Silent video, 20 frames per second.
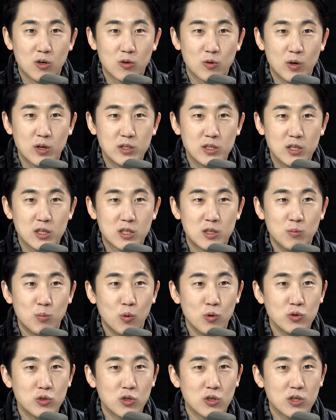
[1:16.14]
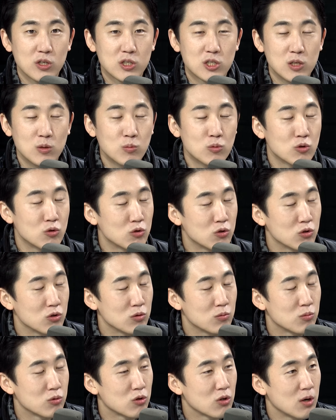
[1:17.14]
굉장히 근본적인
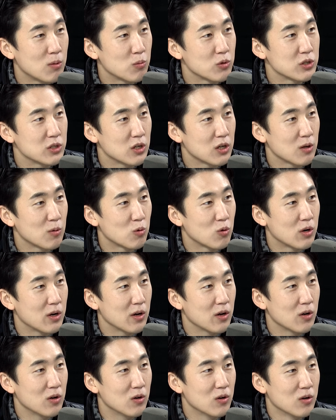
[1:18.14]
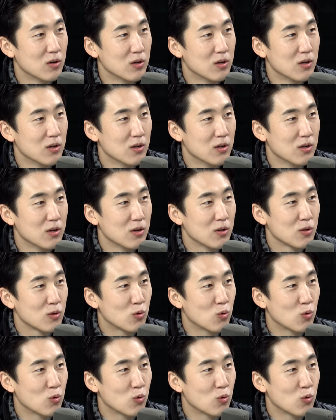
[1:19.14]
질문부터 한번 시작해 볼까요? 네.